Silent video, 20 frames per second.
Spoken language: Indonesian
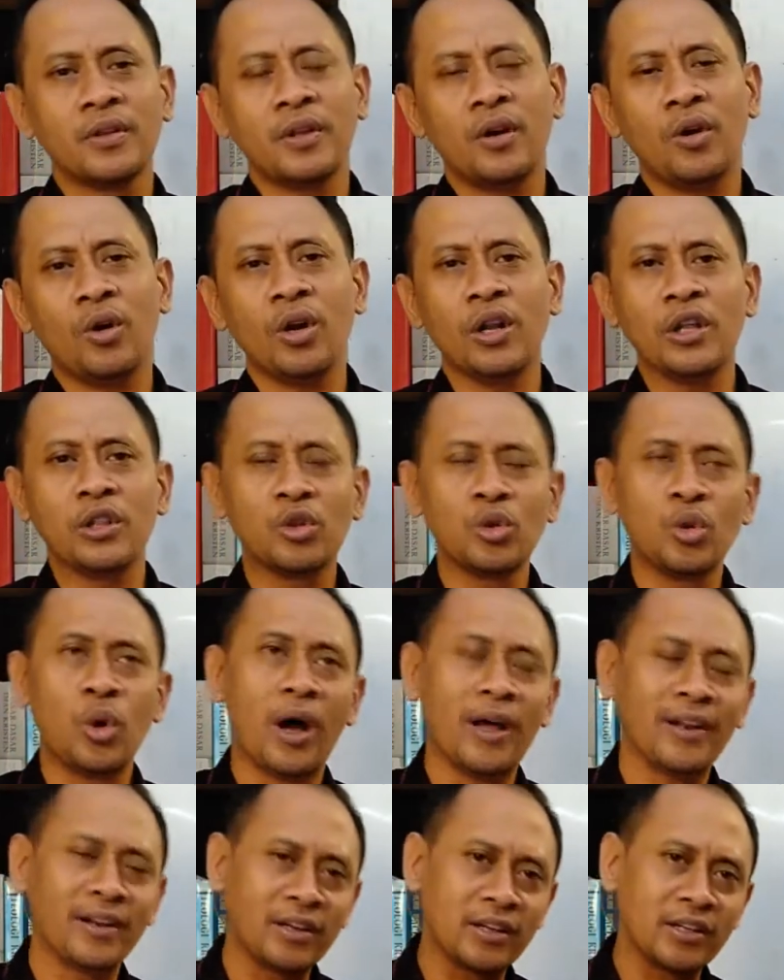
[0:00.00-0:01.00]
oleh
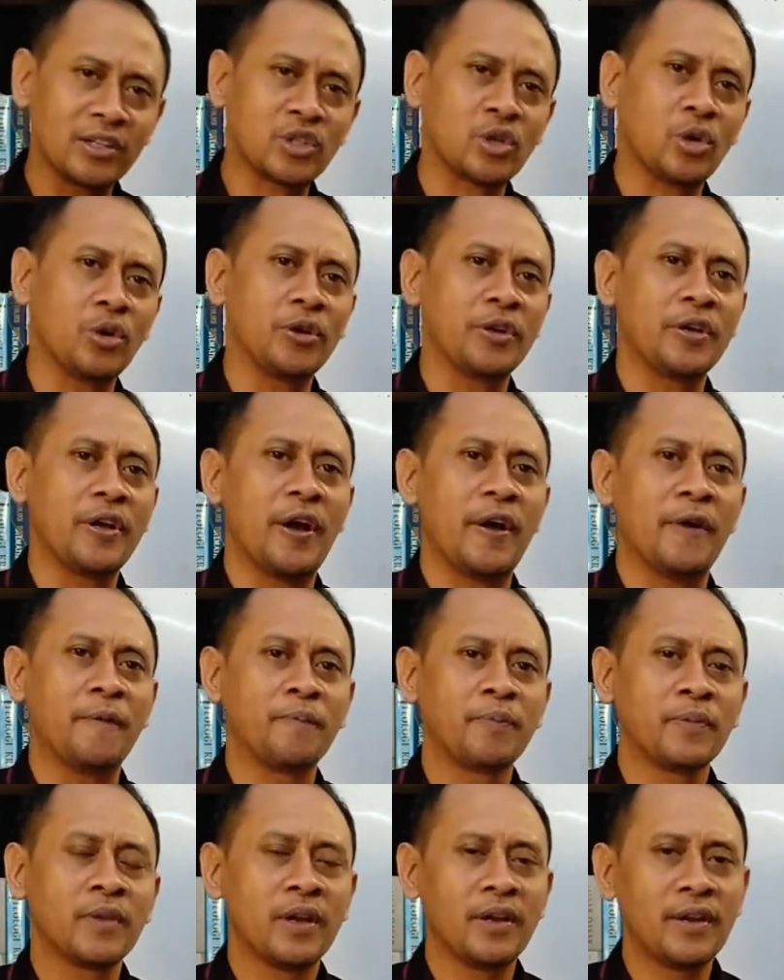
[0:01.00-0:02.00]
Tuhan ke sorga.
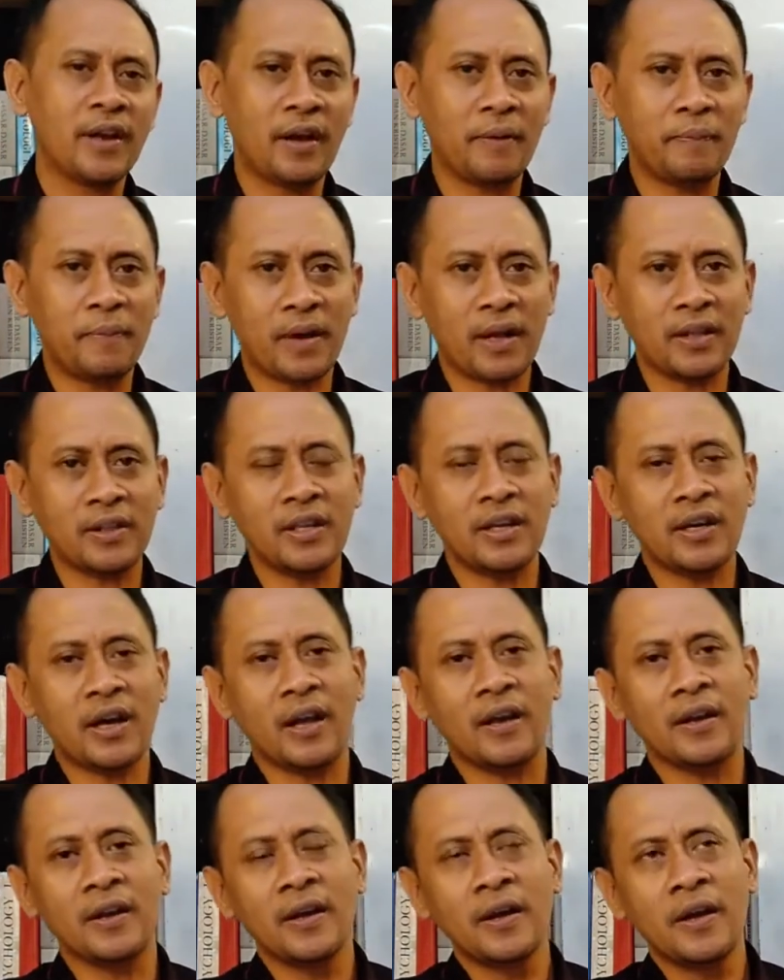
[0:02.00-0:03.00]
Nah
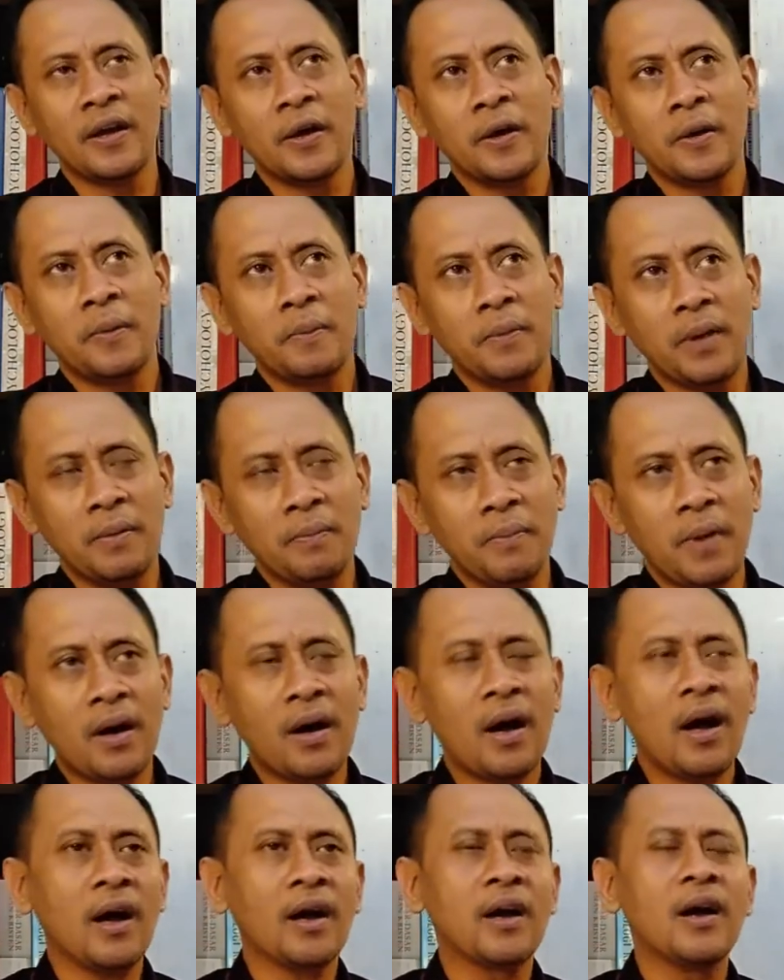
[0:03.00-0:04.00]
perhatikan,
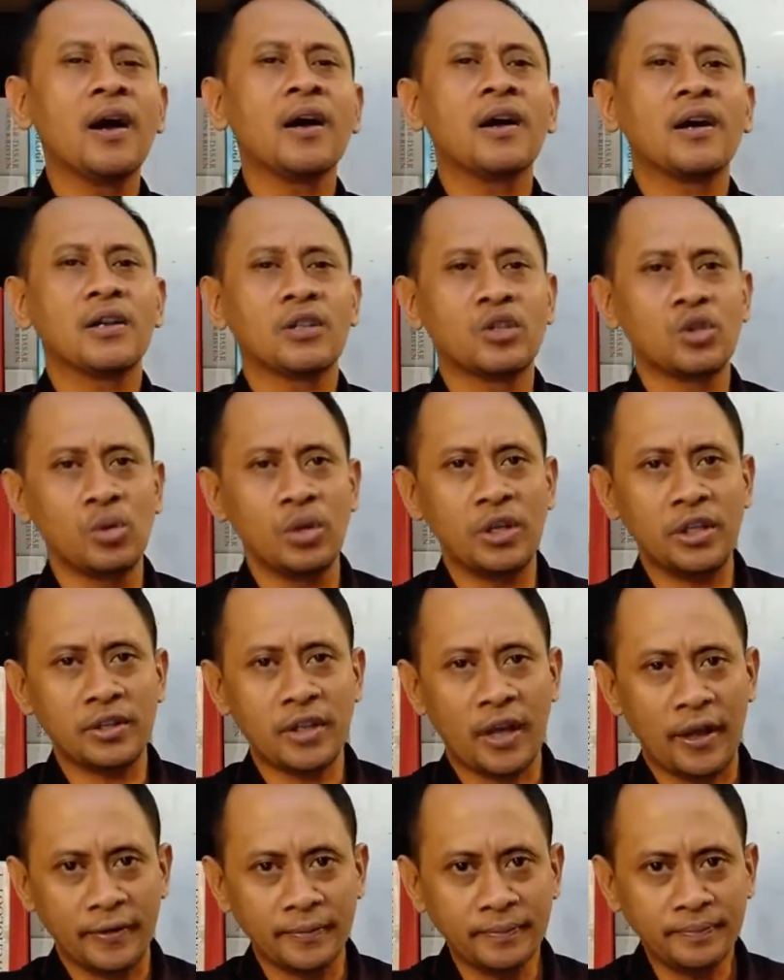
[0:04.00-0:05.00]
memang agak
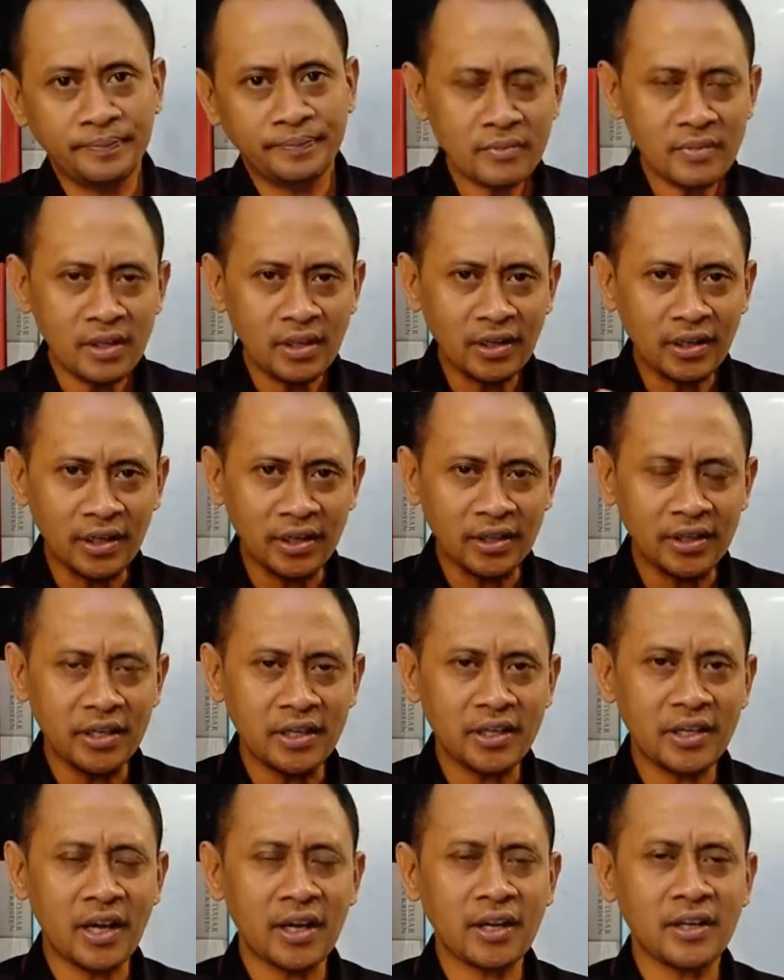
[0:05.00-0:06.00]
kesulitan
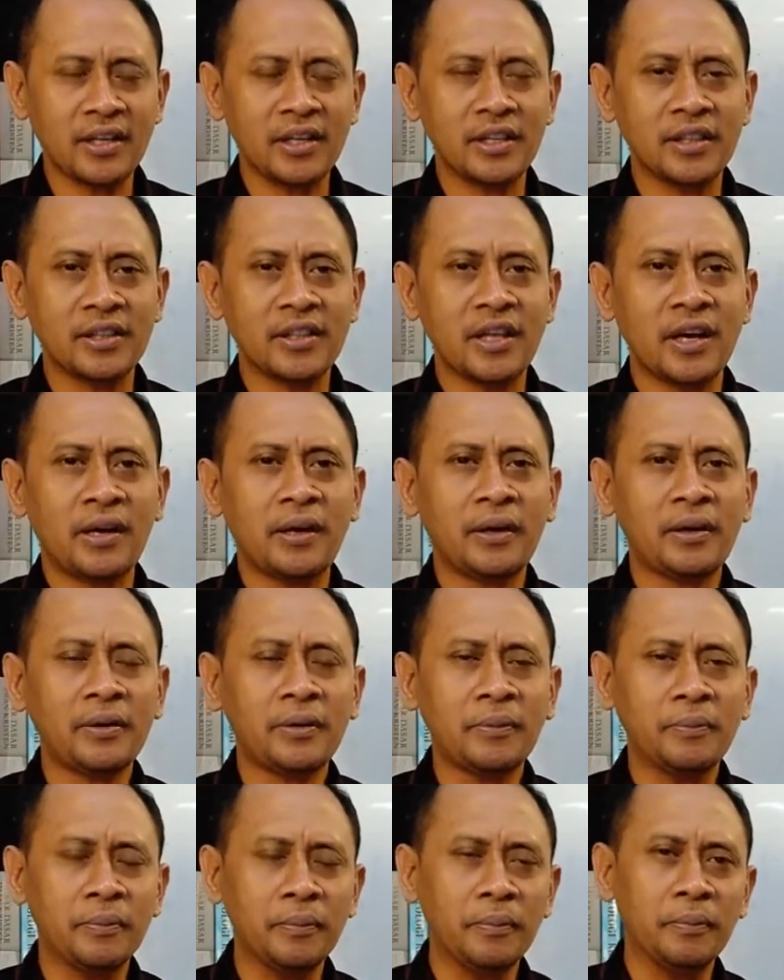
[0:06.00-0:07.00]
ketika kita
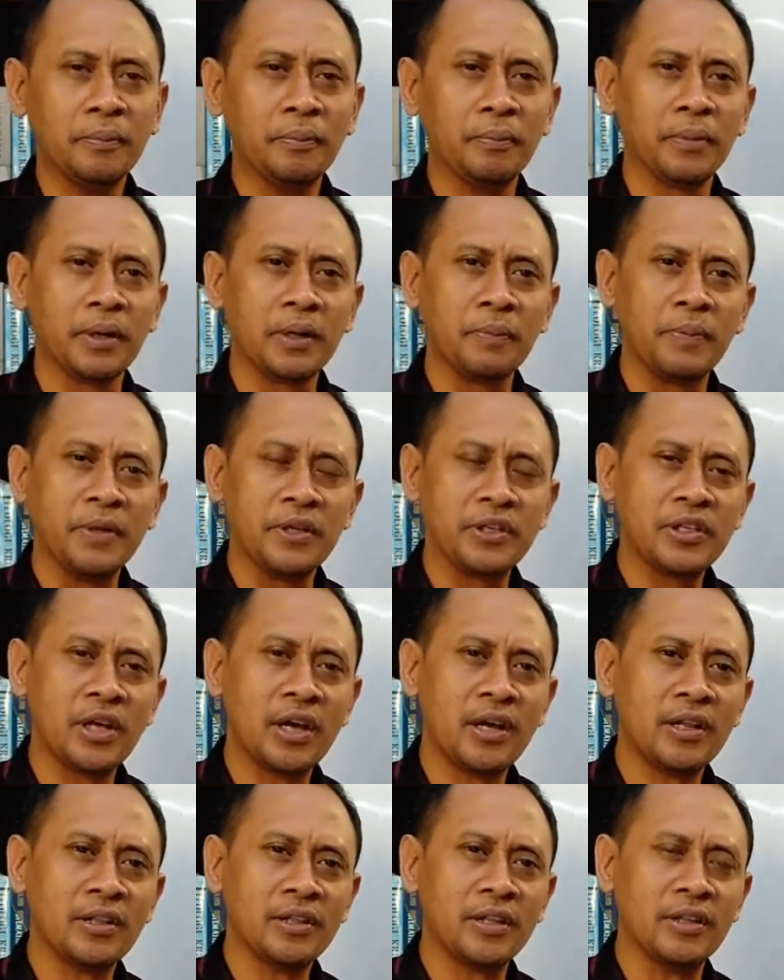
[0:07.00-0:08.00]

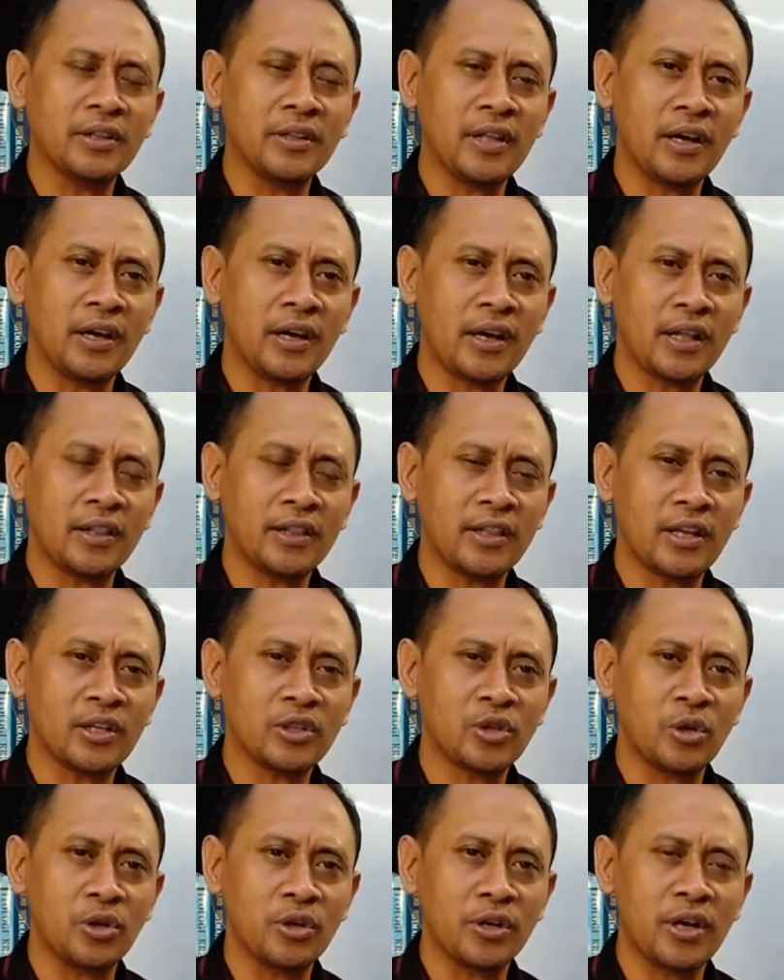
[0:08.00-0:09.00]
berbicara tentang kata
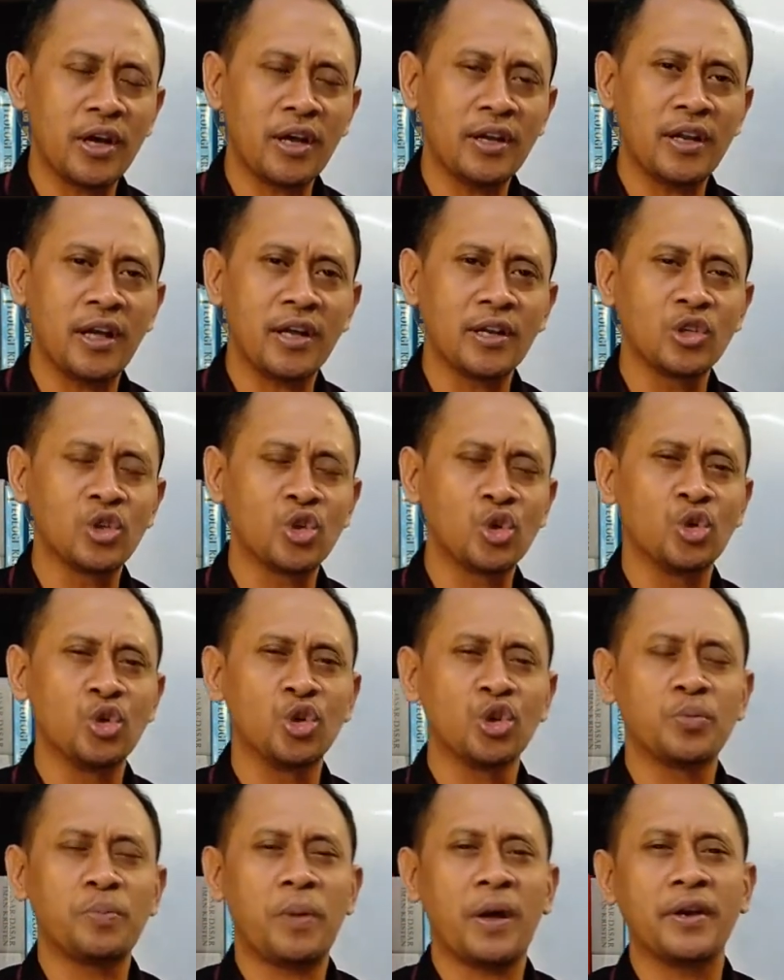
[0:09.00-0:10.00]
sorga dari
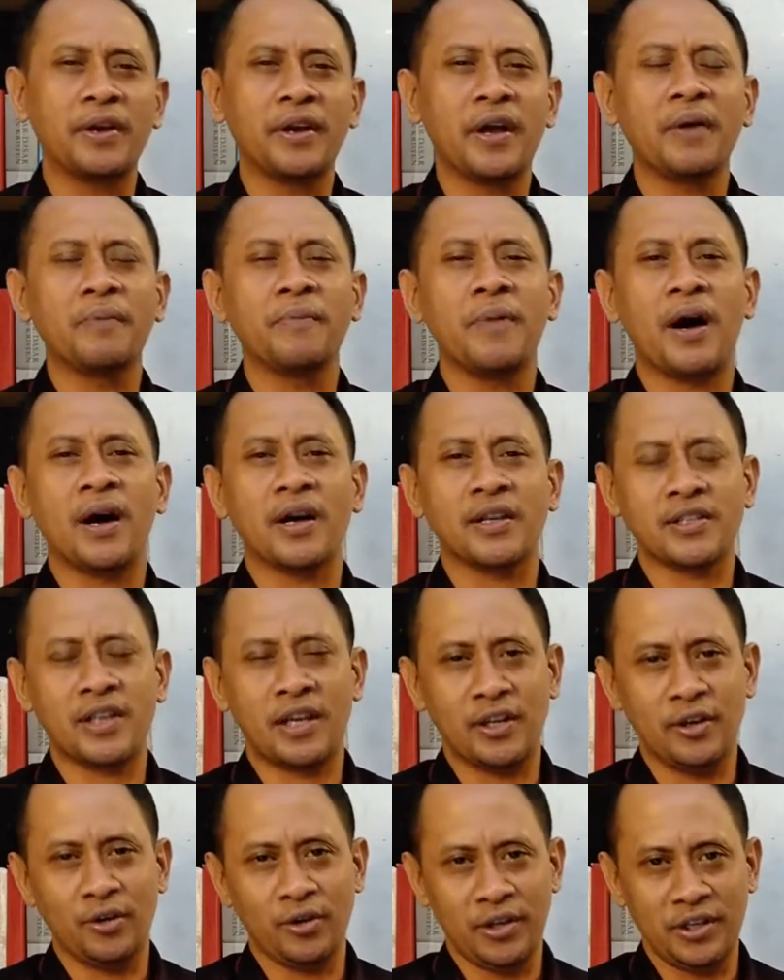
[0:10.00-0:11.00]
sudut pandang
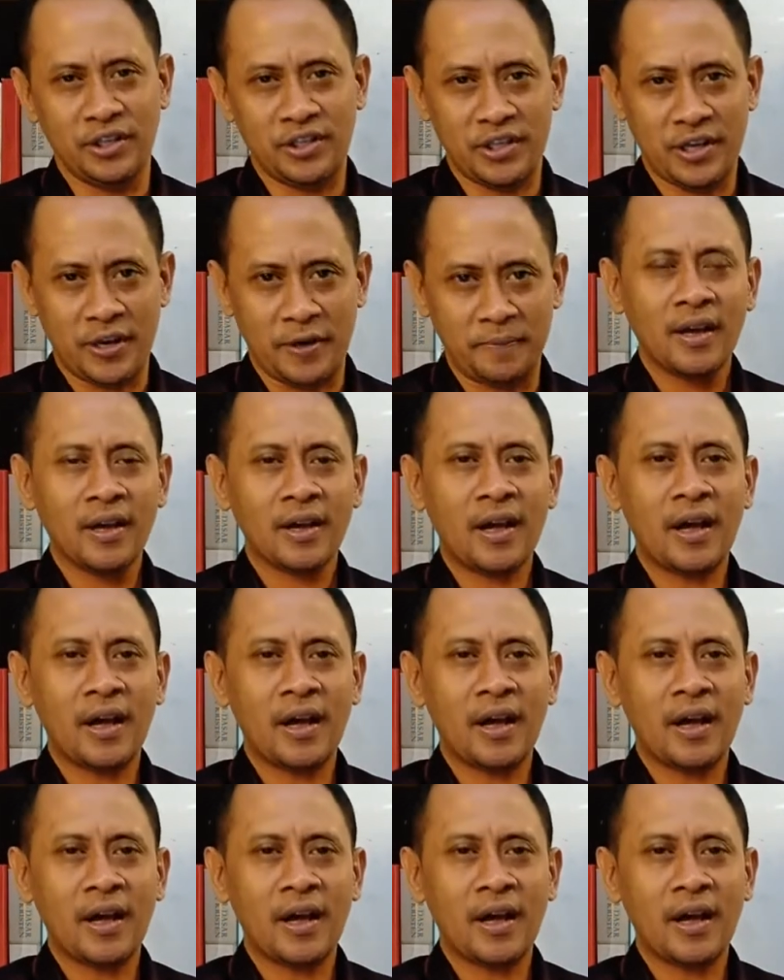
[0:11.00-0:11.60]
bahasa Indonesia.